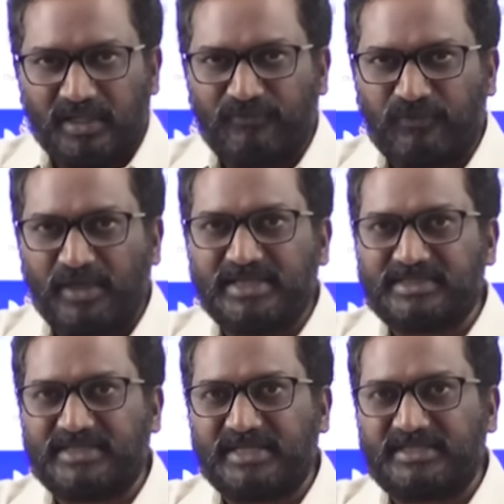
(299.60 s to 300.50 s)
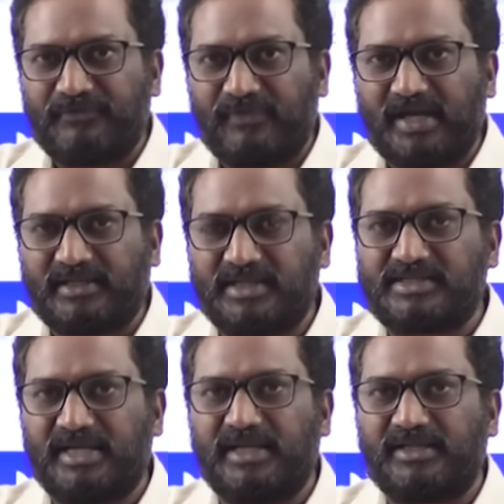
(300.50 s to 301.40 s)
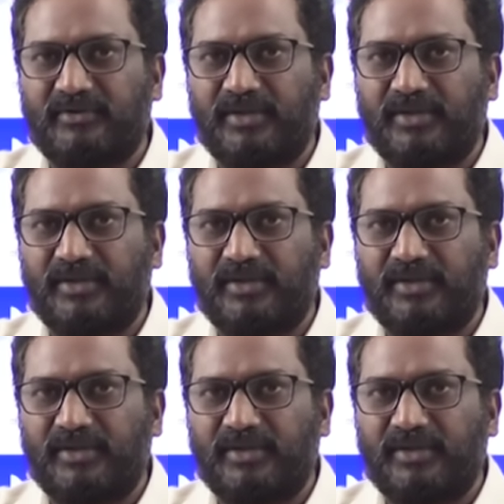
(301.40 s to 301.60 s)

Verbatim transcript: ఇన్ఫ్లుయెన్స్ చేసే ఫ్యాక్టర్స్ ఏదైతే